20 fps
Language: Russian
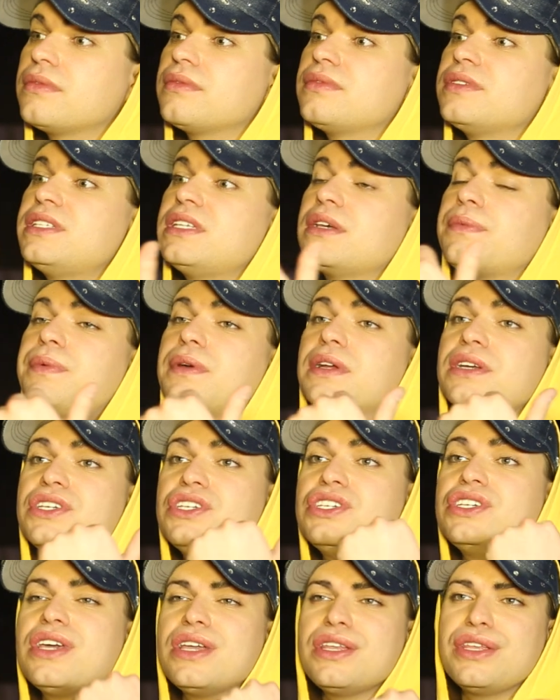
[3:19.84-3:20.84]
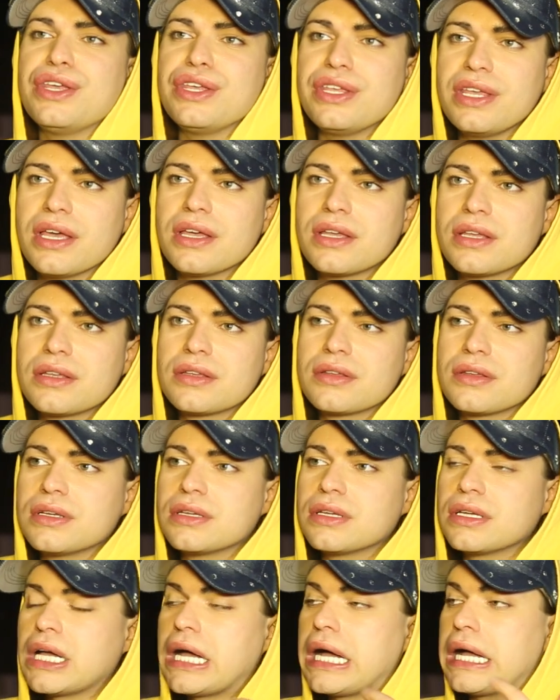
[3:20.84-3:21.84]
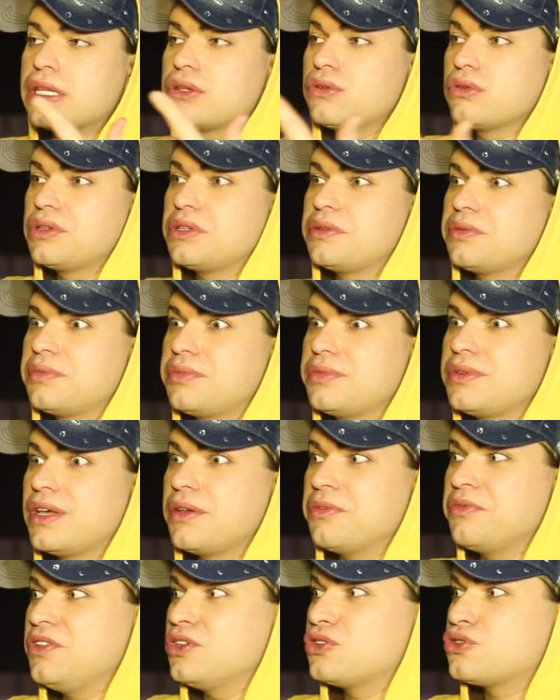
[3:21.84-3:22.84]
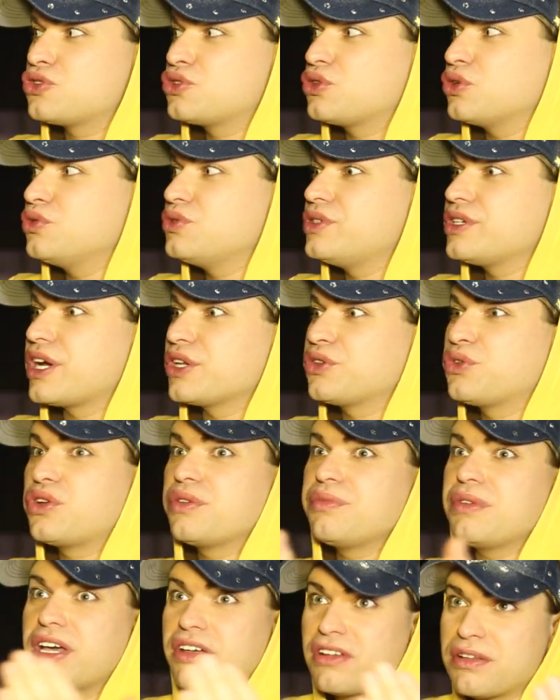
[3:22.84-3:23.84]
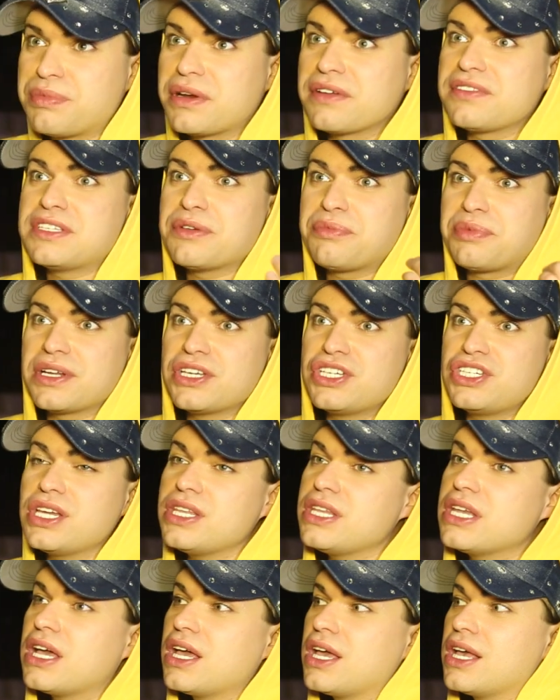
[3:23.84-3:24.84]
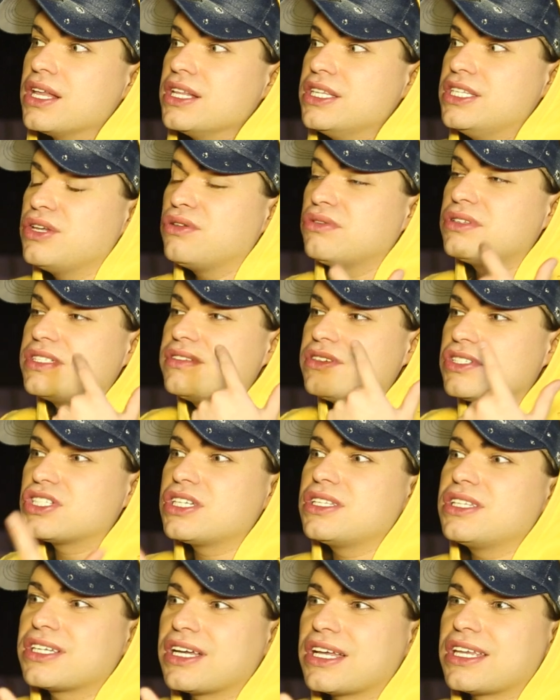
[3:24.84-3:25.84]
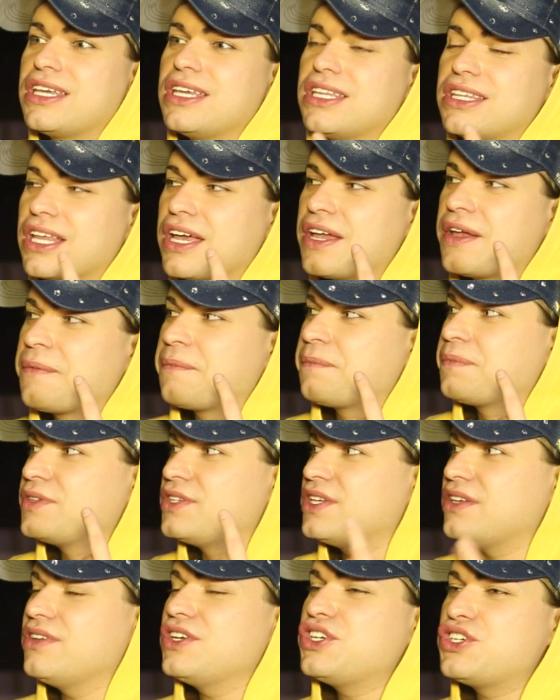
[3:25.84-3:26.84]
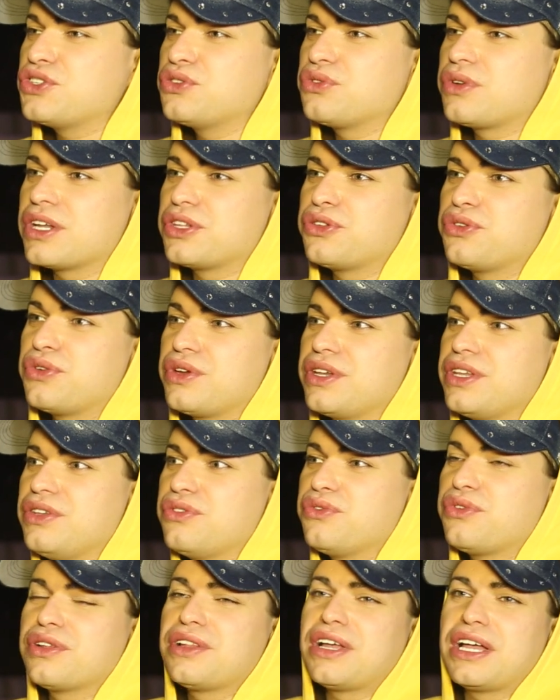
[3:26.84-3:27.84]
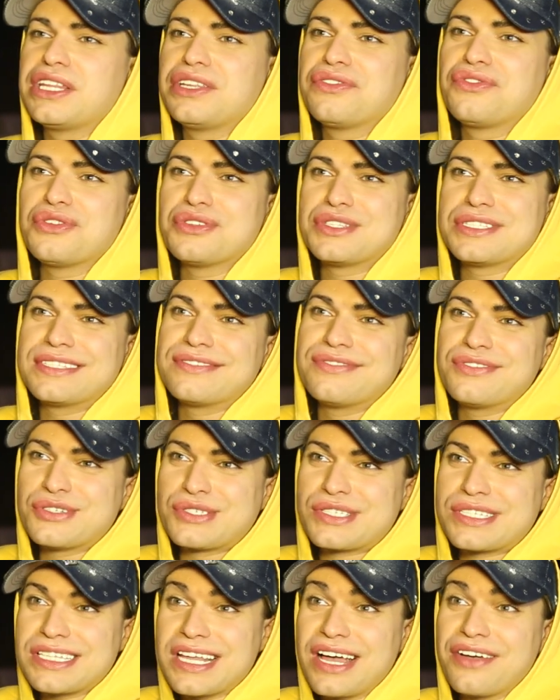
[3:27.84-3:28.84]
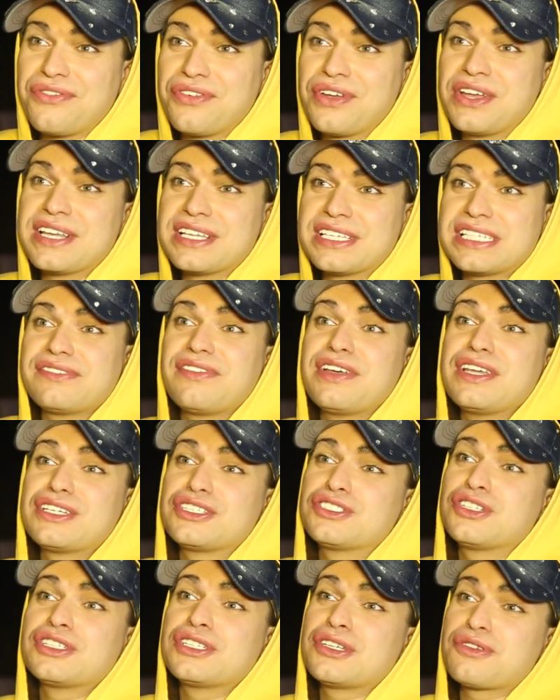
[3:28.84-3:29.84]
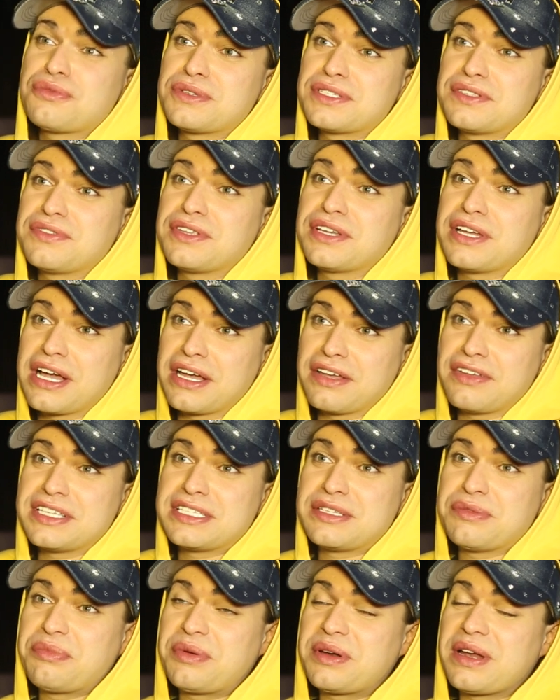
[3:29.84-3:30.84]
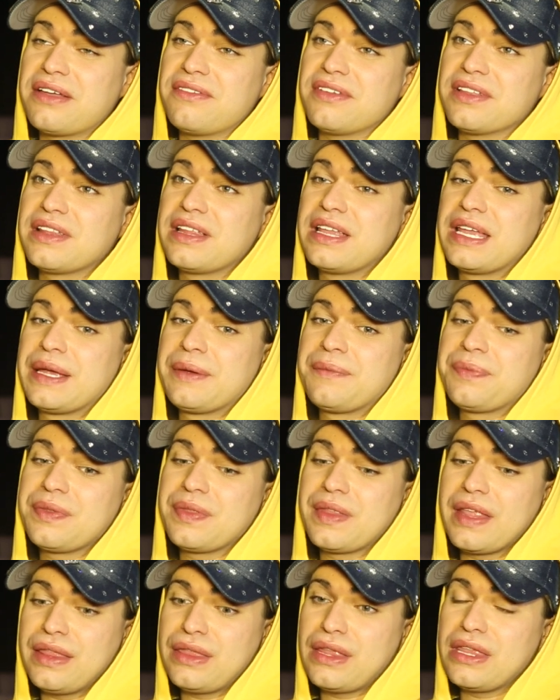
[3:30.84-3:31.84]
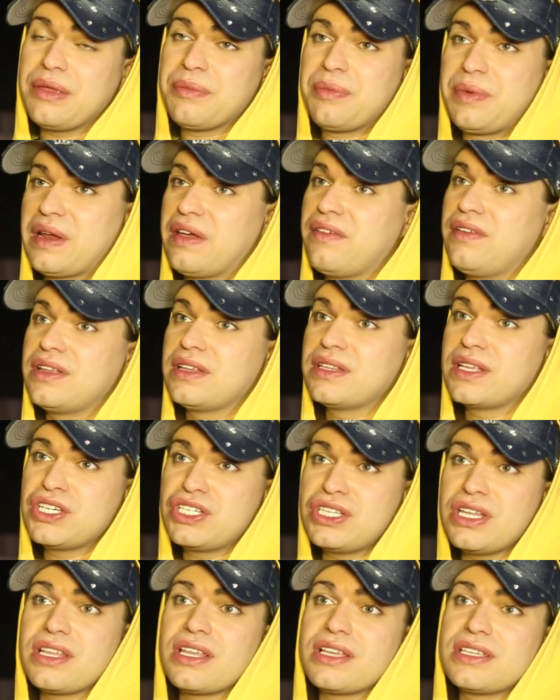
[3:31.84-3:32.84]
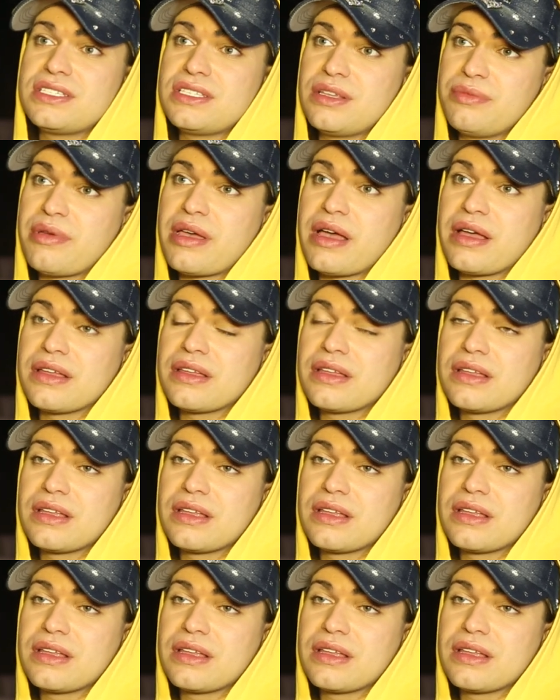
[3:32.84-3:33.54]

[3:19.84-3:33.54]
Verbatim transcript: все прощения – а тут я вижу, что люди, которые мне говорили про все прощения, делают совершенно какие-то те вещи, но ну, которые не укладываются в устав своих же собственных, как говорится, правил. Это неправильно. Начните с себя,